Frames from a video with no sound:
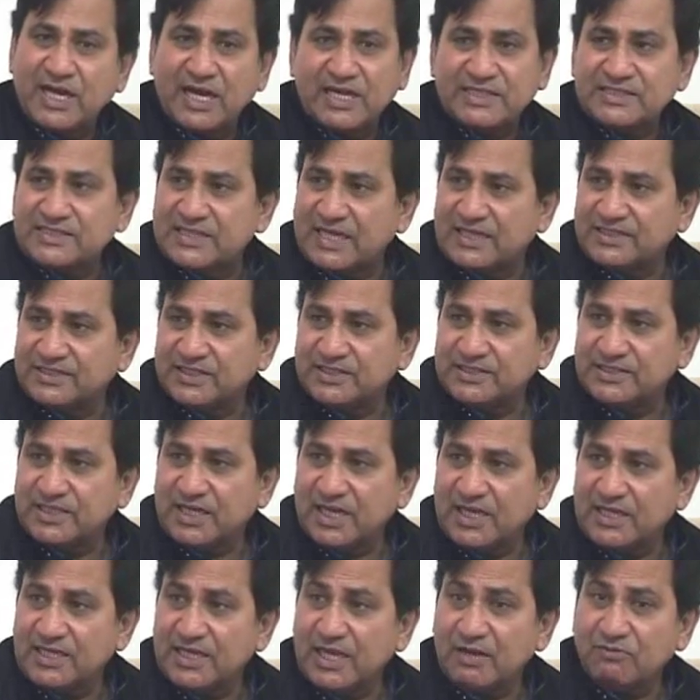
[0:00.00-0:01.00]
का शासन
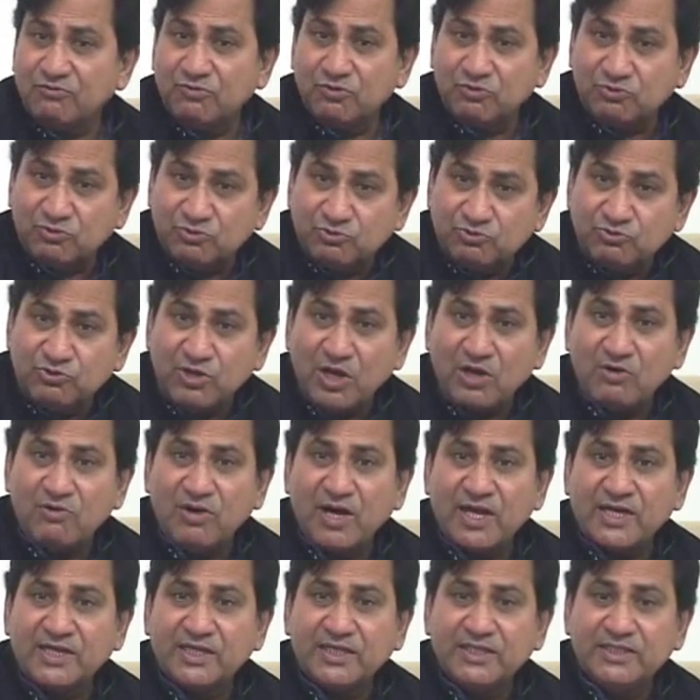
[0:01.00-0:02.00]
चला गया वो खुद चुनाव
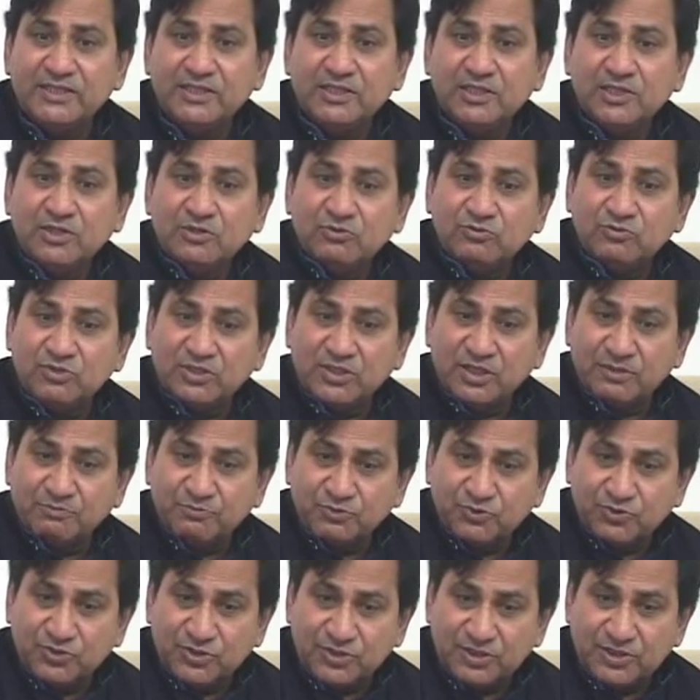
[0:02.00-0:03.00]
हार गई उनके
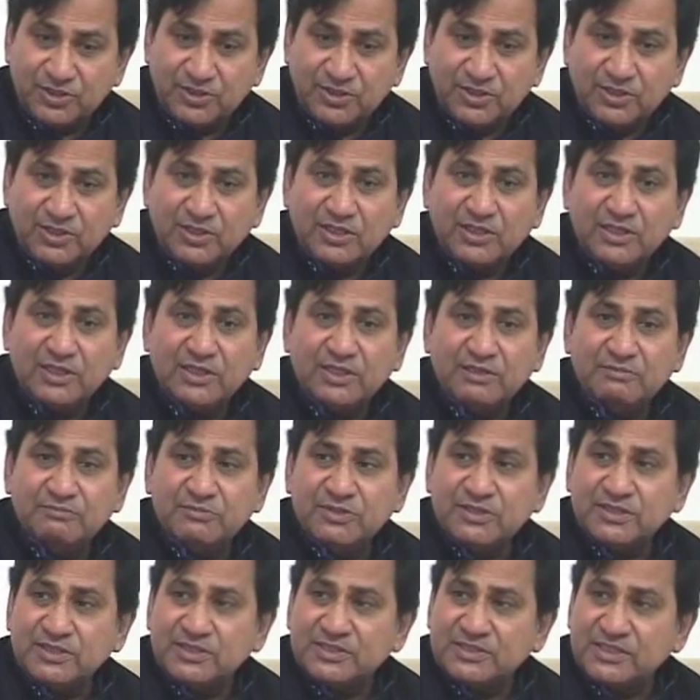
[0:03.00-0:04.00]
पुत्र
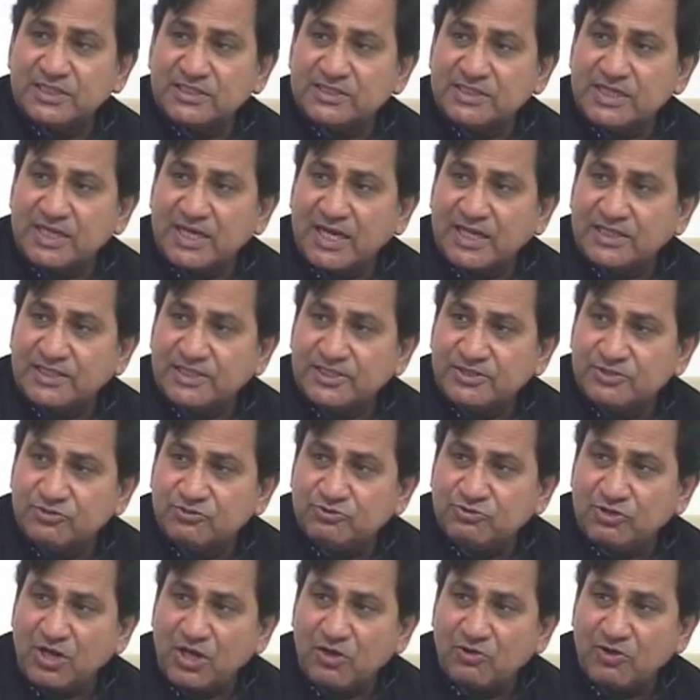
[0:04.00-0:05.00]
संजय गांधी जी
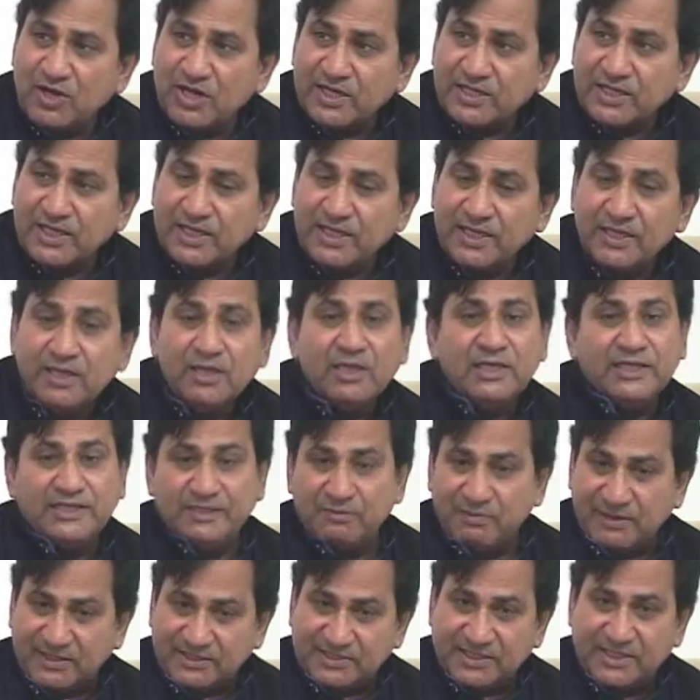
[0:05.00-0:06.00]
चुनाव हार गए
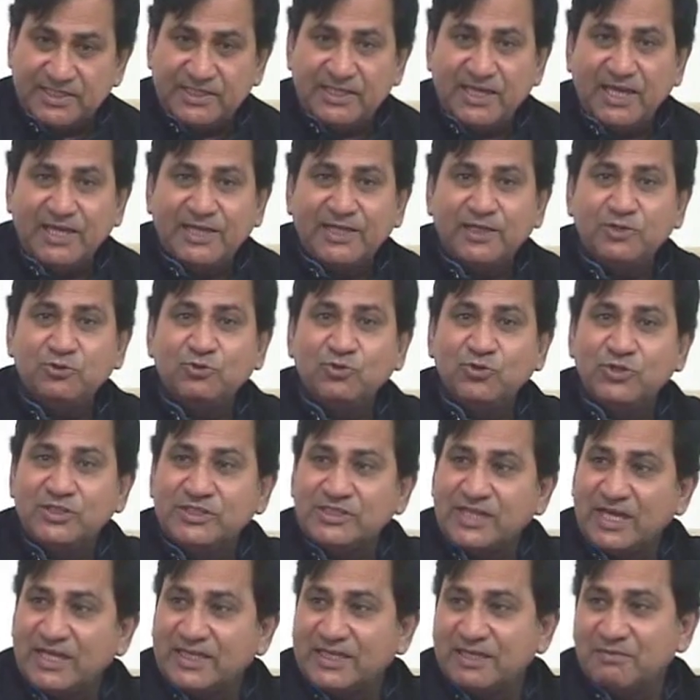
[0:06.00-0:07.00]
ये बात सही है कि दो
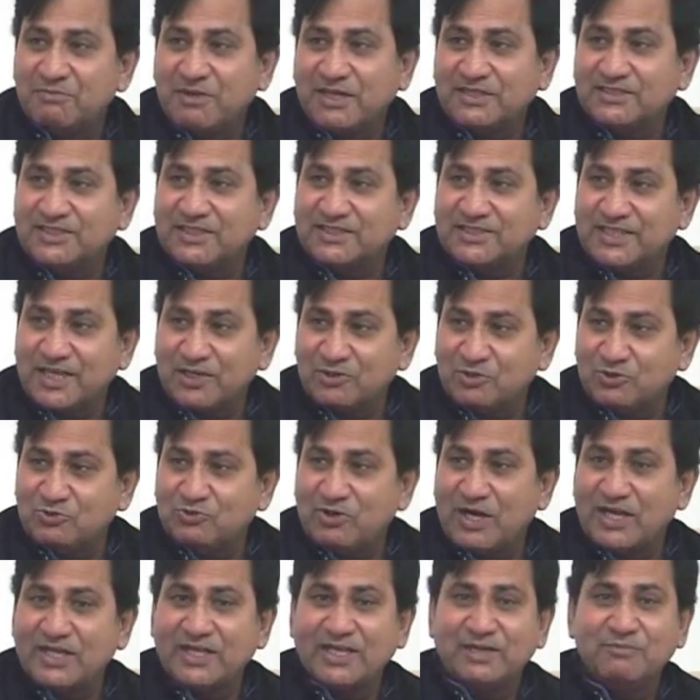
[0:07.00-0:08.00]
ही साल के बाद जनता को
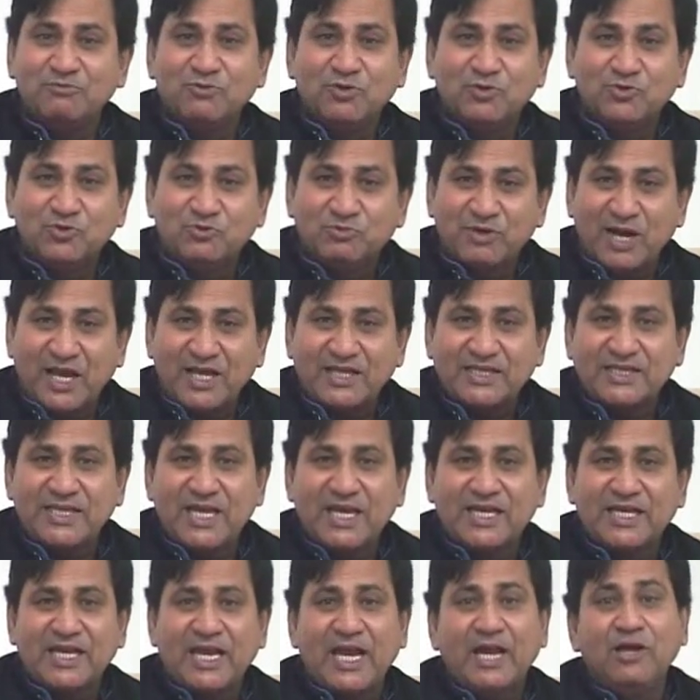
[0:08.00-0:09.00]
हुआ कि हमको गुमराह
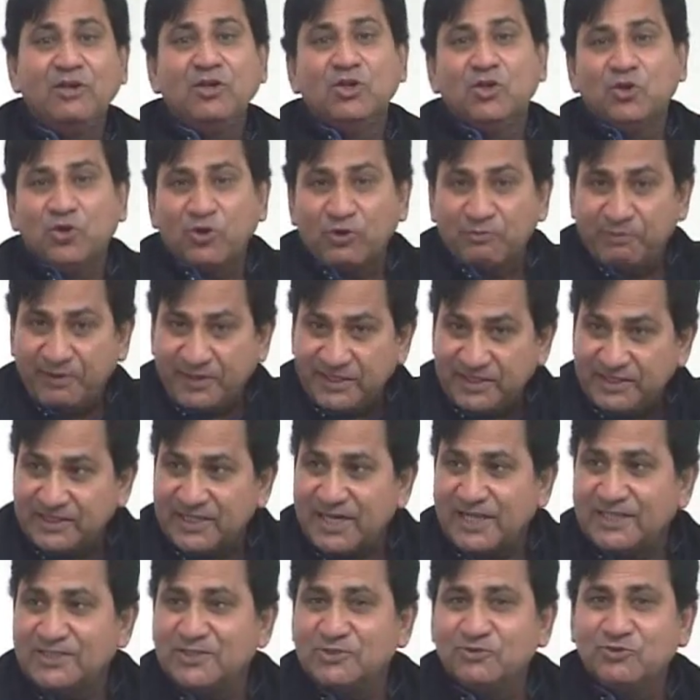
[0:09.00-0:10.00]
किया गया और फिर
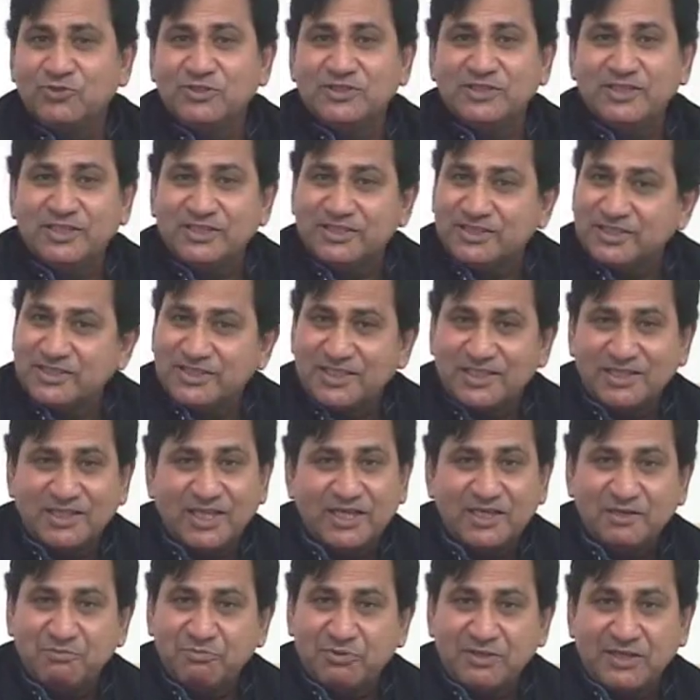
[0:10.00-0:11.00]
इंदिरा जी को इस देश की
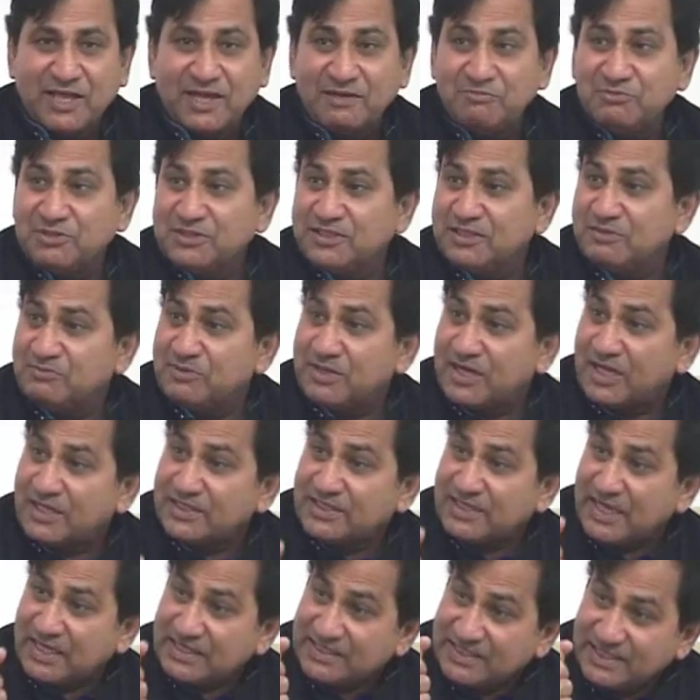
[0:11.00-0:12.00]
जनता ने प्रधानमंत्री बना
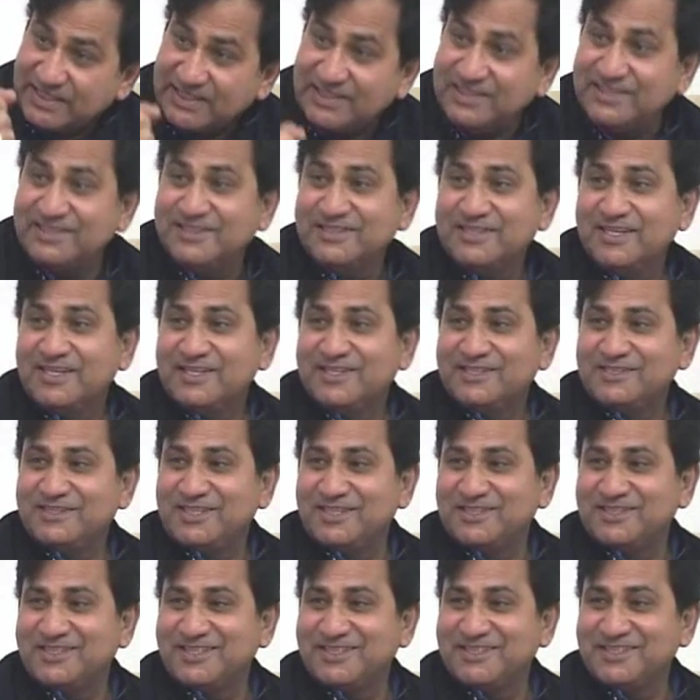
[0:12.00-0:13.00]
दिया यही
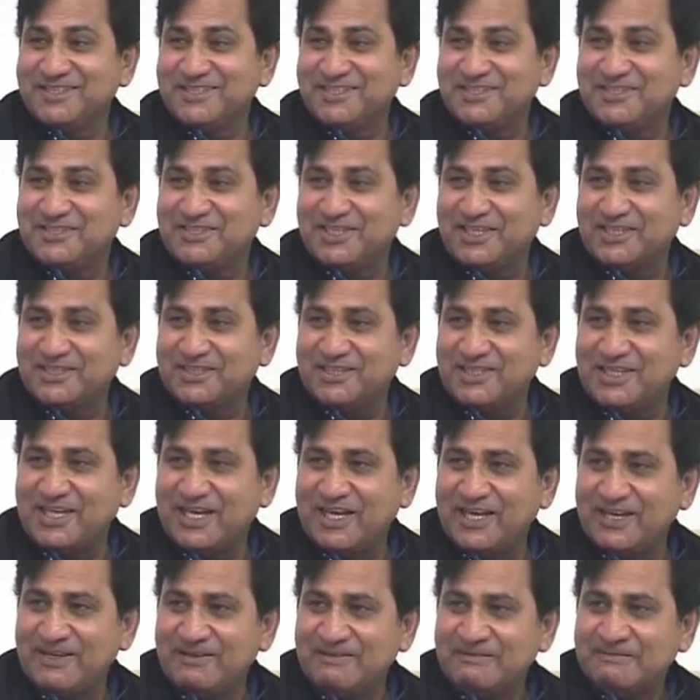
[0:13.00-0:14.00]
जनतंत्र की शक्ति
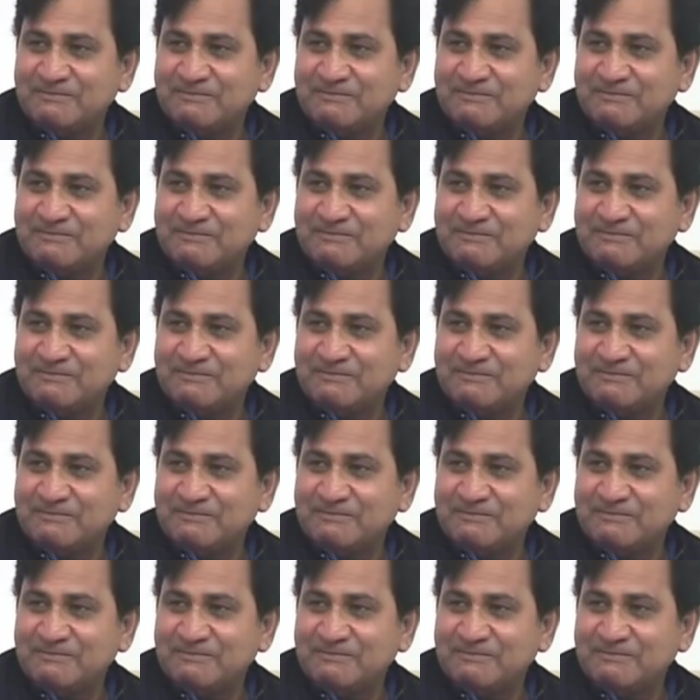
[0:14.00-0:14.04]
है